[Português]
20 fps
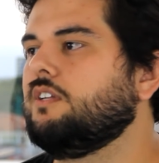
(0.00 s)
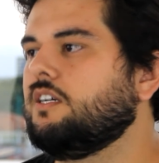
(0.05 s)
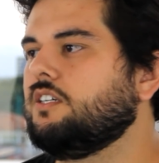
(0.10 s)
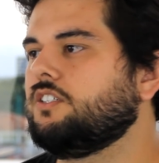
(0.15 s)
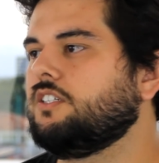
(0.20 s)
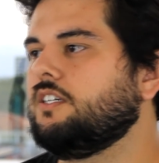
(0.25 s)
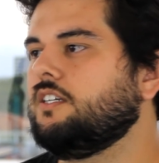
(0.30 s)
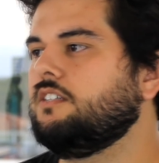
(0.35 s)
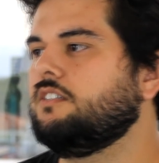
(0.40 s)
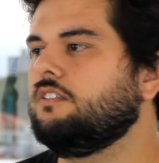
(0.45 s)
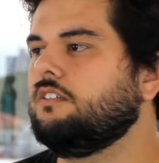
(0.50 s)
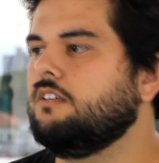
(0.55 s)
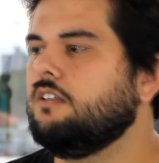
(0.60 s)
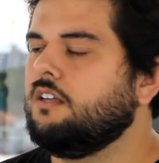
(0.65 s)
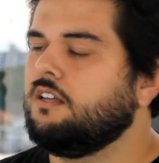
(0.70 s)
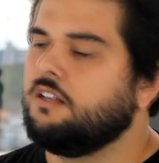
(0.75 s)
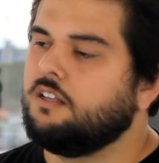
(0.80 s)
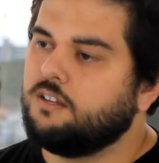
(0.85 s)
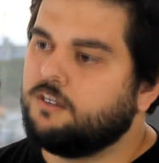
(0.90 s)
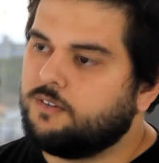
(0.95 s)
da gente
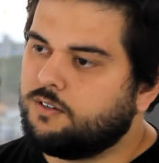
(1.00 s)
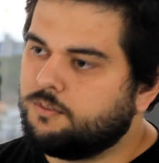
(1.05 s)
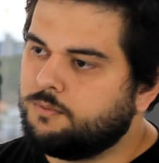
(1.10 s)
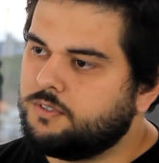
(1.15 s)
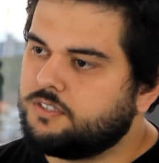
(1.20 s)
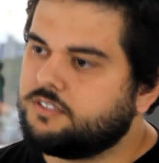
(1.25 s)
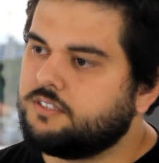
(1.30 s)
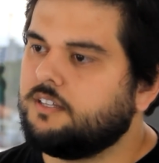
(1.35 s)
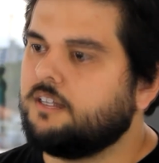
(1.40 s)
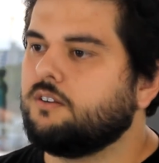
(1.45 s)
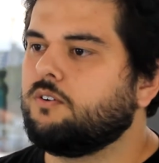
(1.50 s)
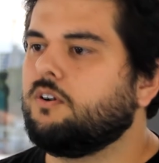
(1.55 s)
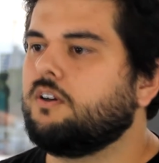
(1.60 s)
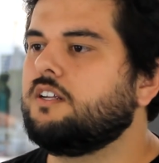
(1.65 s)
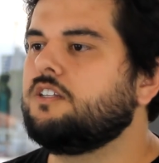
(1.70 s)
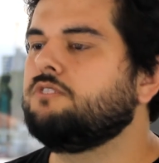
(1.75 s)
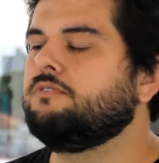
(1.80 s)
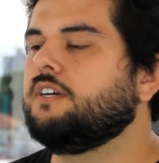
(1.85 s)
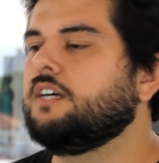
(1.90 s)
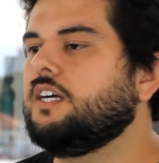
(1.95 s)
começando agora
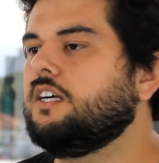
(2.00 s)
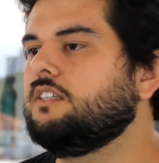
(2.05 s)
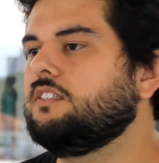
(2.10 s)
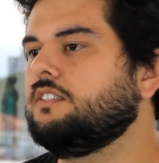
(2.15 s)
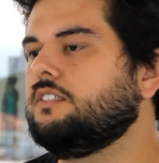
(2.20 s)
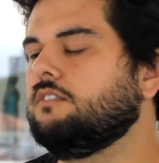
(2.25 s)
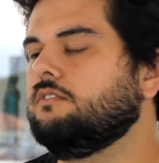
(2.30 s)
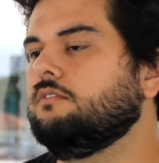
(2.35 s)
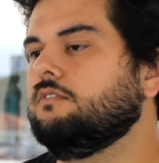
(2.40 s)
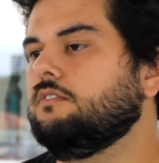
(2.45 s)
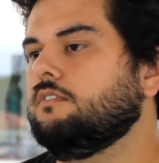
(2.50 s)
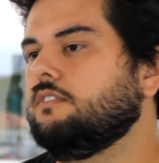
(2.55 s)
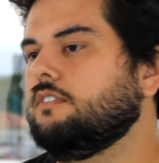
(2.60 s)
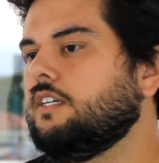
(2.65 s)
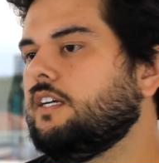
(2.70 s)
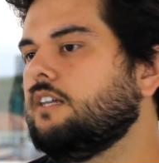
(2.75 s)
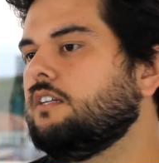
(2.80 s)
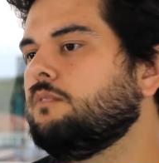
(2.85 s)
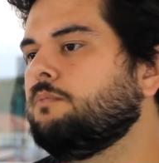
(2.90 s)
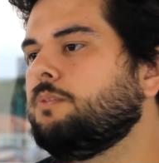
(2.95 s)
devagarzinho.
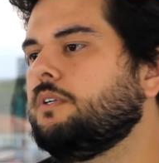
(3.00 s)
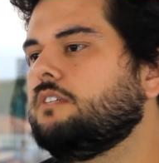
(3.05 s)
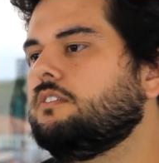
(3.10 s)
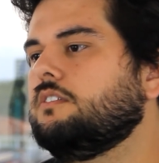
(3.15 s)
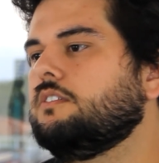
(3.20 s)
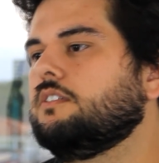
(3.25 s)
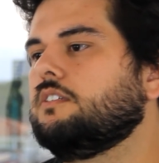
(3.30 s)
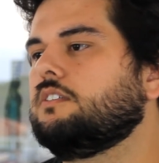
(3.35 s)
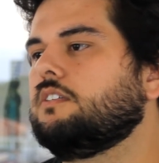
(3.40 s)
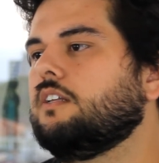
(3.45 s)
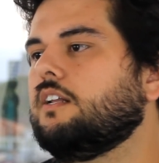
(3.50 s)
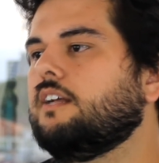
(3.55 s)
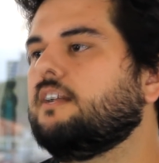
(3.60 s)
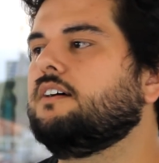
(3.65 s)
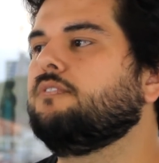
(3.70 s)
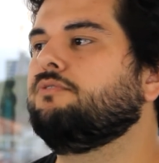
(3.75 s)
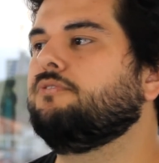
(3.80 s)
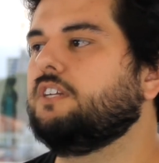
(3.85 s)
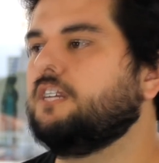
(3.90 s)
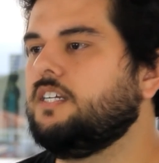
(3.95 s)
Né? Não precisa ser lá
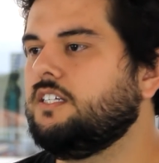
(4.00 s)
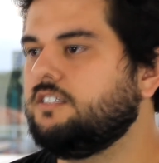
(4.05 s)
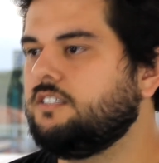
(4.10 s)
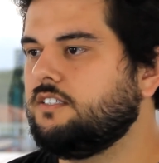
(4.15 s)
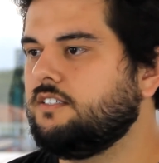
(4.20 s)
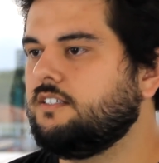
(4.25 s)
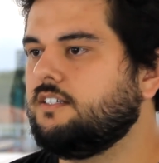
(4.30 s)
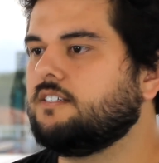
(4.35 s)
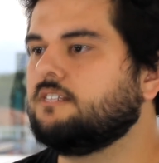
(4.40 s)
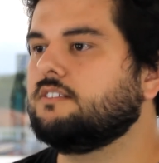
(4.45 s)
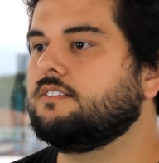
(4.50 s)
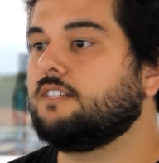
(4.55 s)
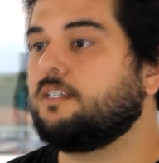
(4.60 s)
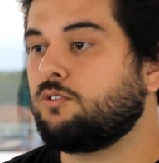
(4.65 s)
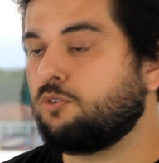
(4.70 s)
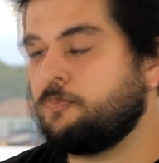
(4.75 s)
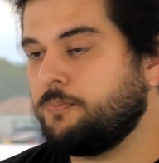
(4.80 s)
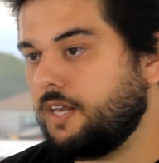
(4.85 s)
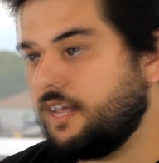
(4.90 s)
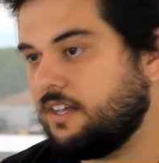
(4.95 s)
na frente e às vezes
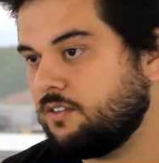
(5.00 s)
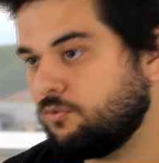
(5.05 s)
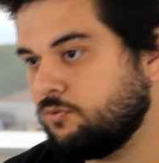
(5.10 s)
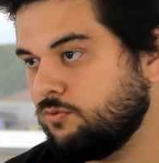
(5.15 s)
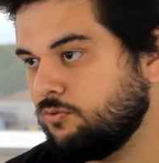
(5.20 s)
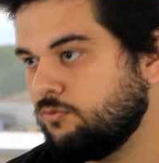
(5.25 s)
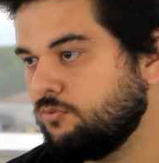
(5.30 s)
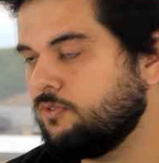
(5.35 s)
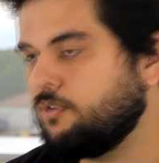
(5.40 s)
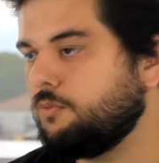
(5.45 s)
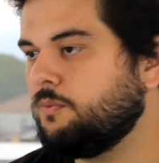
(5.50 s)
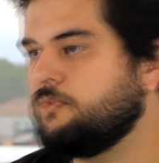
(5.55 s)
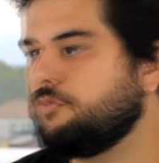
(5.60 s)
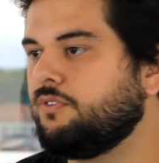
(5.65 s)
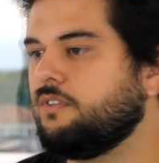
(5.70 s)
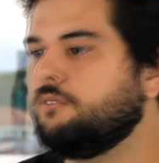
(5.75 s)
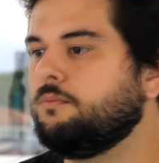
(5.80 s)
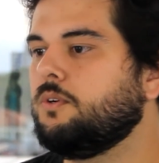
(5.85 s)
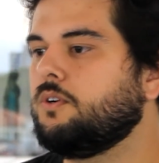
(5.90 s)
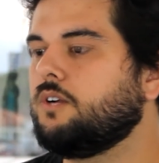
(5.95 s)
atropelar tudo, como
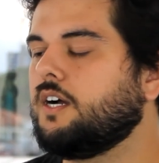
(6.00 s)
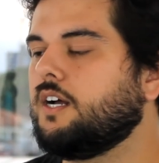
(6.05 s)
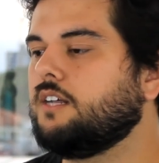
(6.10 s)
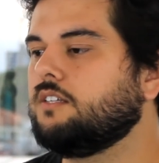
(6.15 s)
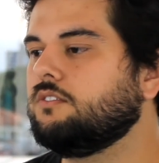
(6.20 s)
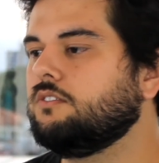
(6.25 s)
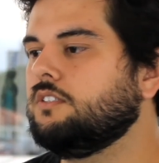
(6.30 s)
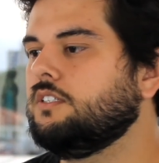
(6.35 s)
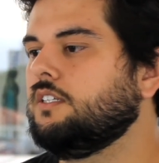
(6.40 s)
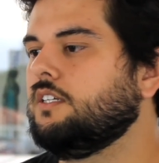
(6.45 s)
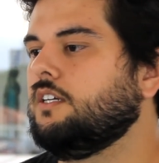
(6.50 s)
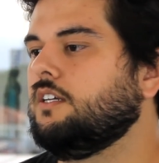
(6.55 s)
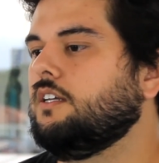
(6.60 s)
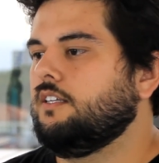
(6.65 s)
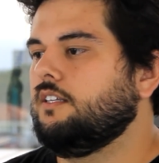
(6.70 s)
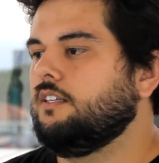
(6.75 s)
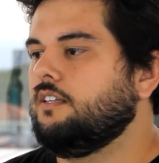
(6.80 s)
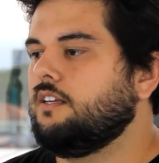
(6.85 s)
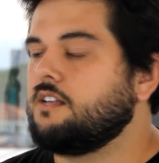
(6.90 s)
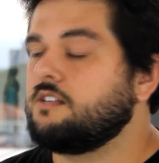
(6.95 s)
foi no meu caso,
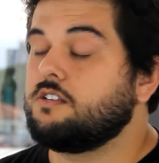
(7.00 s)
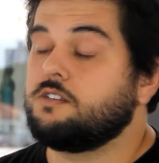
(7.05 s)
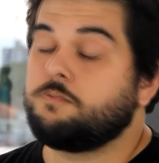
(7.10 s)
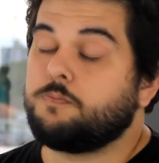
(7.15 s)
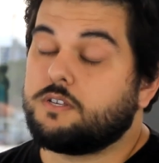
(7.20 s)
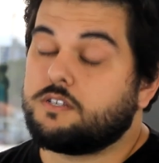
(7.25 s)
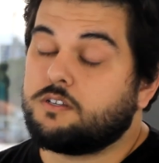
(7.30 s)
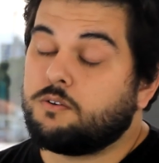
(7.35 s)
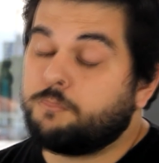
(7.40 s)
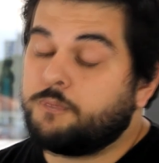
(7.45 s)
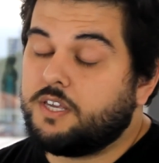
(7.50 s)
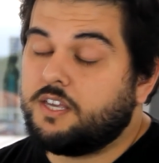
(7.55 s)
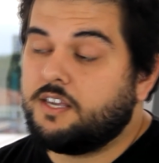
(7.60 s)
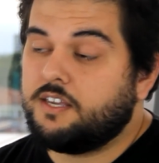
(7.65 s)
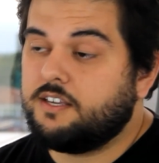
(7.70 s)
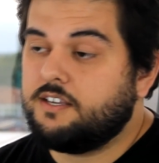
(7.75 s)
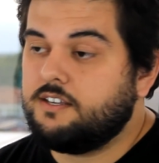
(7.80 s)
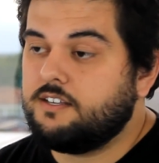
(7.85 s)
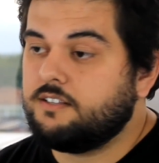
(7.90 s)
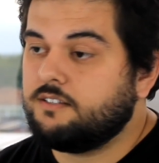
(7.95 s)
e às vezes passar o
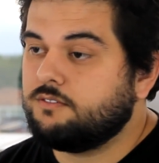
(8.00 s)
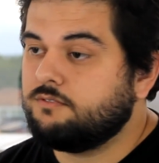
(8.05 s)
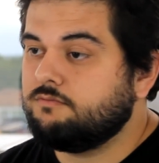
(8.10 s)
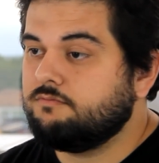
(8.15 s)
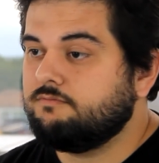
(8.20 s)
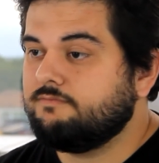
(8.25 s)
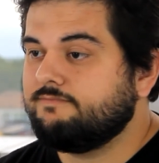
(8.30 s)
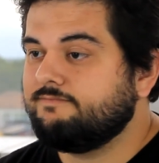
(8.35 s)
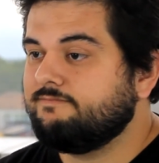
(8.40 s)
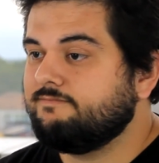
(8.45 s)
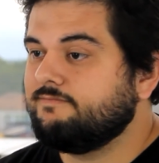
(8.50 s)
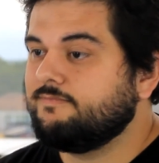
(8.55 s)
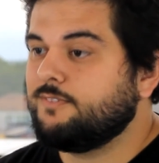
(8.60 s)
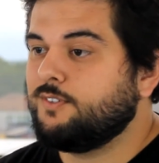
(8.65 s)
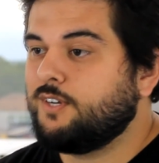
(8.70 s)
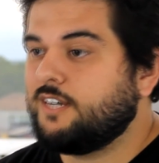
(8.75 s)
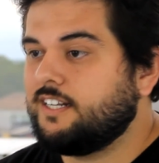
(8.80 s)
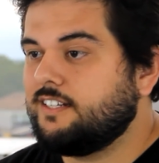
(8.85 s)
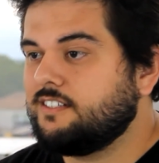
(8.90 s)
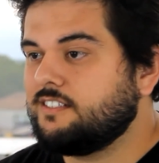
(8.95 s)
perrengue que não, não era